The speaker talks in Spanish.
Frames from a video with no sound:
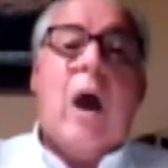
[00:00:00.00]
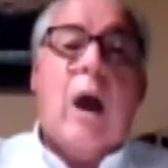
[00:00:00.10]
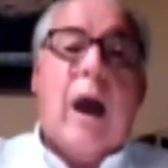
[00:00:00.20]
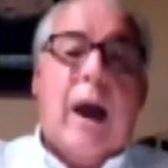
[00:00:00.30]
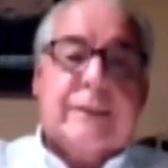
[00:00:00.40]

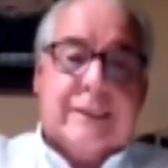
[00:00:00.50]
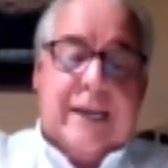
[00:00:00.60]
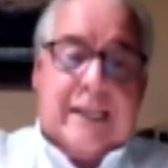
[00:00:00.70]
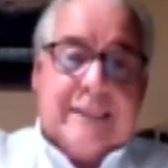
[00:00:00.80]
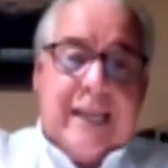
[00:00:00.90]
a
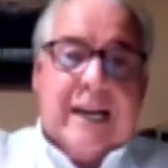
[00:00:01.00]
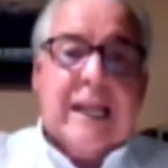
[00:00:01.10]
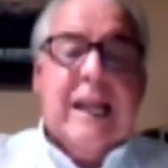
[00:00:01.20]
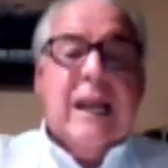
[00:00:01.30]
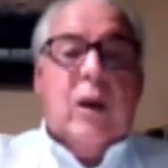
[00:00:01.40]

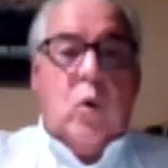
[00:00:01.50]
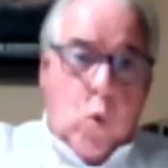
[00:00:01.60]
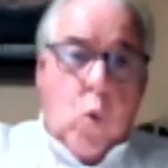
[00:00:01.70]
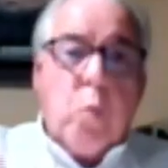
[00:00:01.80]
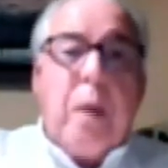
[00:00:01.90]
tratar a
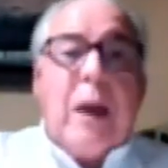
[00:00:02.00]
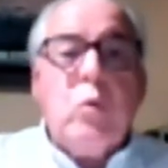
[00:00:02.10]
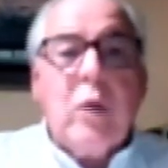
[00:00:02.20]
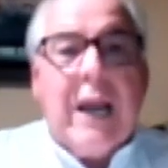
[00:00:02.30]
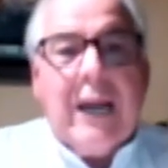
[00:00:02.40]

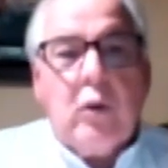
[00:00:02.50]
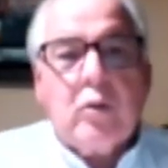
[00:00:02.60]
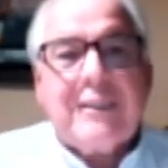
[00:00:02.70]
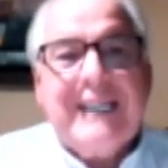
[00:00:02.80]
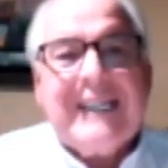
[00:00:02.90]
ocupar un
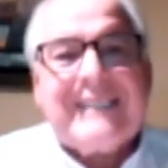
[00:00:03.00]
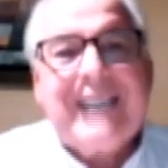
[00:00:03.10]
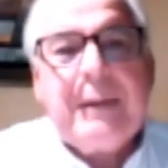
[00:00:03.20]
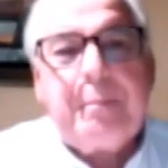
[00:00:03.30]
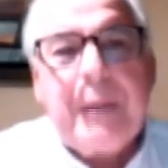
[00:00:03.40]
cargo sin
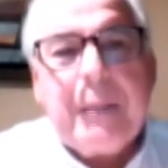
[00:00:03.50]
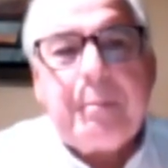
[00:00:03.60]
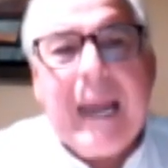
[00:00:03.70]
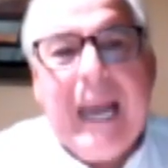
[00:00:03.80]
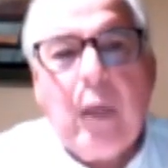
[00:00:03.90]
estar
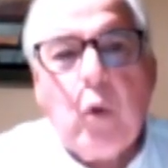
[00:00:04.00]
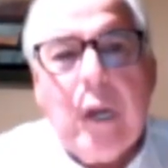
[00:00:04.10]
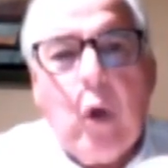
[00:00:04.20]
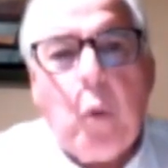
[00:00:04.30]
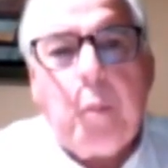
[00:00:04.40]

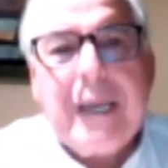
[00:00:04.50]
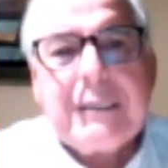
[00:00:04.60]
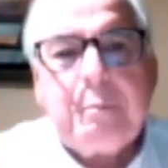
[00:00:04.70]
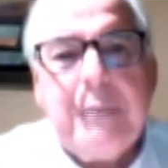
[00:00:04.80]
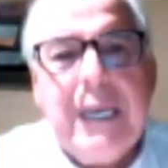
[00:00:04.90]
preparado en lo
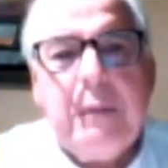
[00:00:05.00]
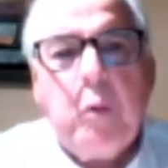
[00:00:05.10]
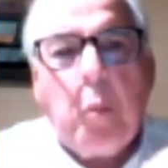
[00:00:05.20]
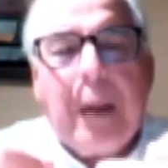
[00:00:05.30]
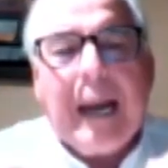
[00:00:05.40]
más
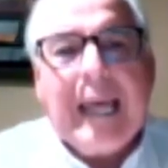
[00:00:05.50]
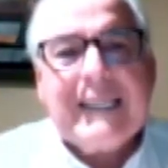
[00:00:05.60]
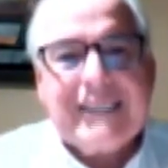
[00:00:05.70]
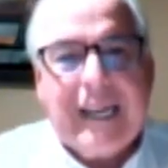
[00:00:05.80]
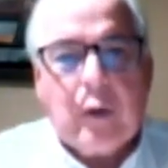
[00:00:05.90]
mínimo
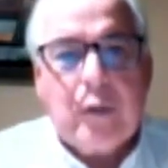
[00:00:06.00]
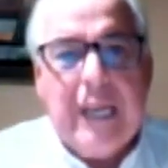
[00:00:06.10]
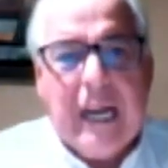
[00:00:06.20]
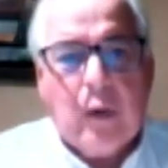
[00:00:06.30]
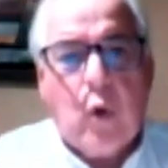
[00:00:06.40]
para
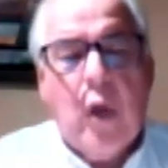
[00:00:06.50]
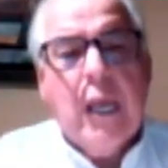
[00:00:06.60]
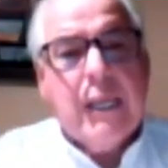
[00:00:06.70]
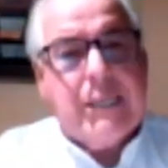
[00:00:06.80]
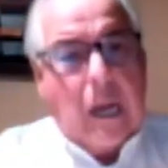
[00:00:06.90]
desarrollarlo.
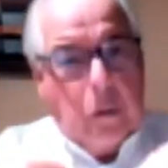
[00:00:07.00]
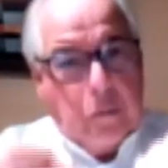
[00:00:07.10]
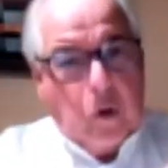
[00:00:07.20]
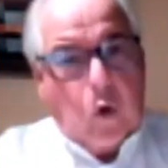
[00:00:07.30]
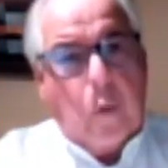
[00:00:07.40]
Ya lo
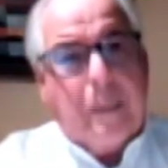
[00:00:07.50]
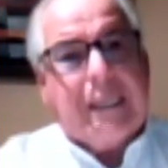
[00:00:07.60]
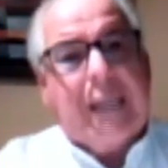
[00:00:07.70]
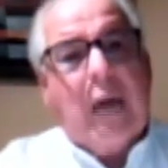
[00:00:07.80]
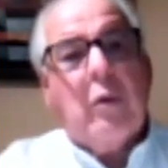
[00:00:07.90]
hemos
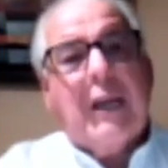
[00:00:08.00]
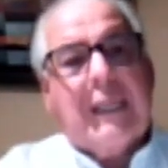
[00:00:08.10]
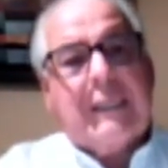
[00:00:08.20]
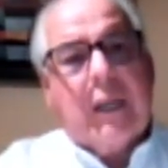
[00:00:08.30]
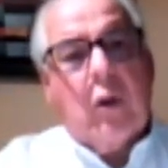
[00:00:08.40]
comentado en
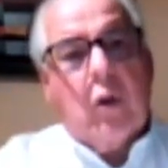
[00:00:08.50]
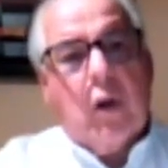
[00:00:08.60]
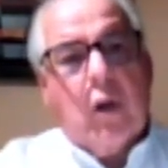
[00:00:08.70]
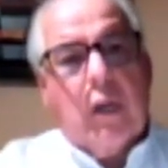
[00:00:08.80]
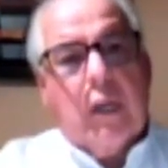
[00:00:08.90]

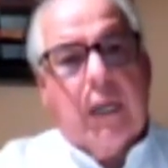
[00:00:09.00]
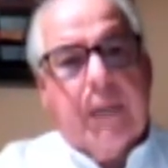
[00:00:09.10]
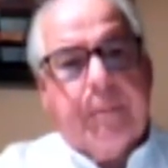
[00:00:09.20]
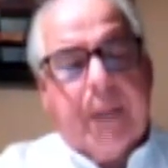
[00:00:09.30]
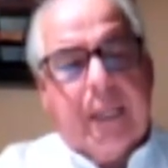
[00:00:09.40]
anterior
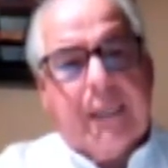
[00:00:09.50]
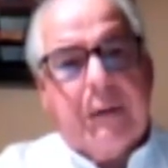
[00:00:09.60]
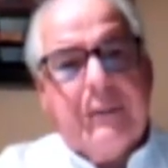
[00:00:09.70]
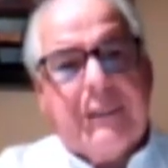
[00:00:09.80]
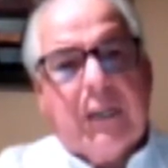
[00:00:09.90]
eh,
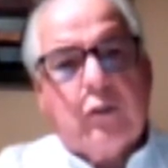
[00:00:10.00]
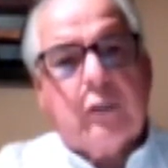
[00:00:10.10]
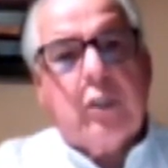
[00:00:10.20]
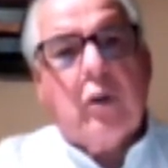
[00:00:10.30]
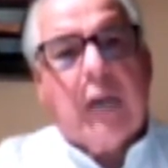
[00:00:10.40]
entrevista
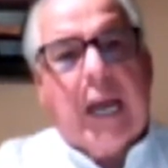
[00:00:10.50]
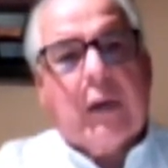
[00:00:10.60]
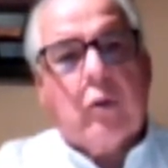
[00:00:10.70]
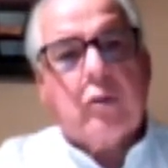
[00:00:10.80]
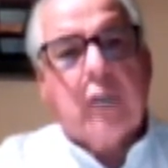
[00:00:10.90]
contigo,
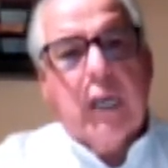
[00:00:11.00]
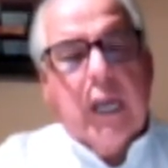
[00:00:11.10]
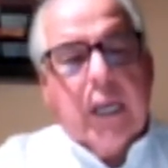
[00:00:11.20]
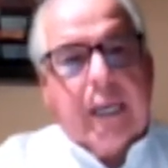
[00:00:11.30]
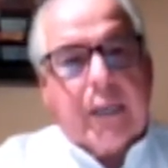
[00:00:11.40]
Carlos,
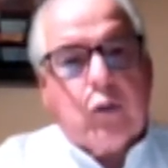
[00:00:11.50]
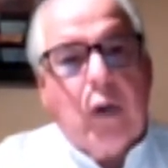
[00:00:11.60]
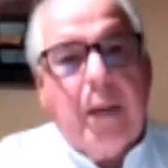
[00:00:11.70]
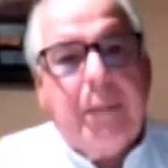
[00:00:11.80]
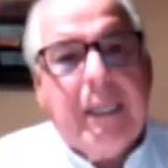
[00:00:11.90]
que
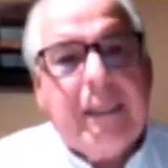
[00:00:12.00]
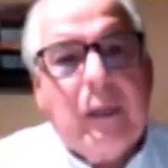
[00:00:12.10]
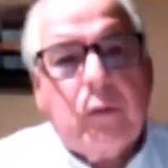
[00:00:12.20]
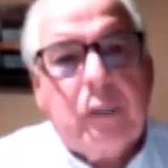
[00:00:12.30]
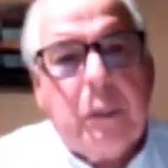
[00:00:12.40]

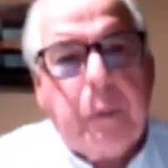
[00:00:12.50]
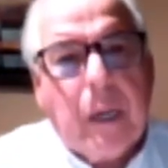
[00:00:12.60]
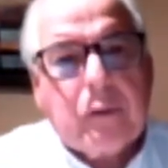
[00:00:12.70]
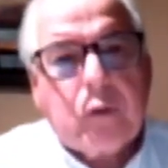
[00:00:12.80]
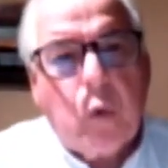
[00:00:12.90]
solamente a un tipo
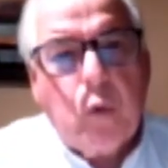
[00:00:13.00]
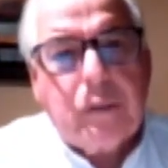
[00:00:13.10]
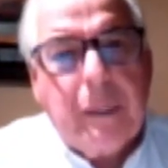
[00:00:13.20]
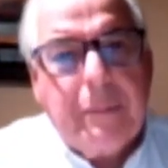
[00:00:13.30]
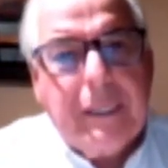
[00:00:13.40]

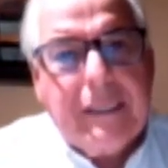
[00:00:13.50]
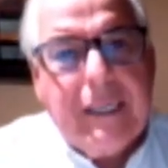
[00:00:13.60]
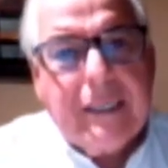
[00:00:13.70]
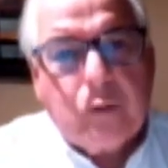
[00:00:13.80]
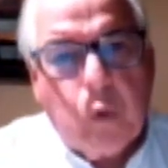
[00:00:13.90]
absolutamente
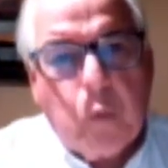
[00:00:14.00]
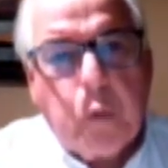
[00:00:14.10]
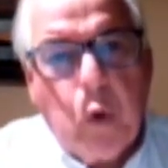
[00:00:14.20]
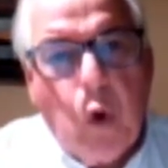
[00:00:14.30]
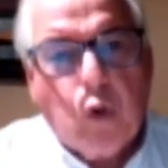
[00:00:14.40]

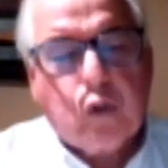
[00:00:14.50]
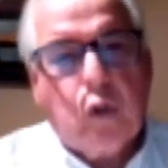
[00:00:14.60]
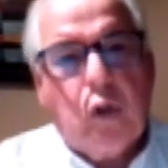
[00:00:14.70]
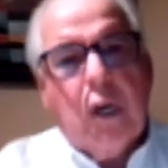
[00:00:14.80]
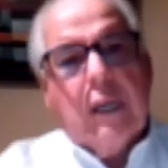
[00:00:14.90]

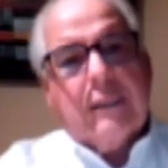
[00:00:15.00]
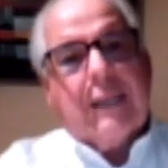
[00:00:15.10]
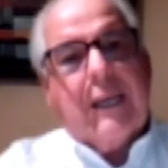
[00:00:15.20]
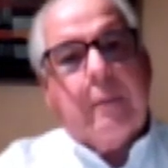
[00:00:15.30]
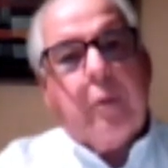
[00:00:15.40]
inescrupuloso
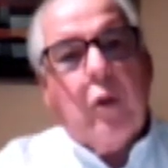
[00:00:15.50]
se le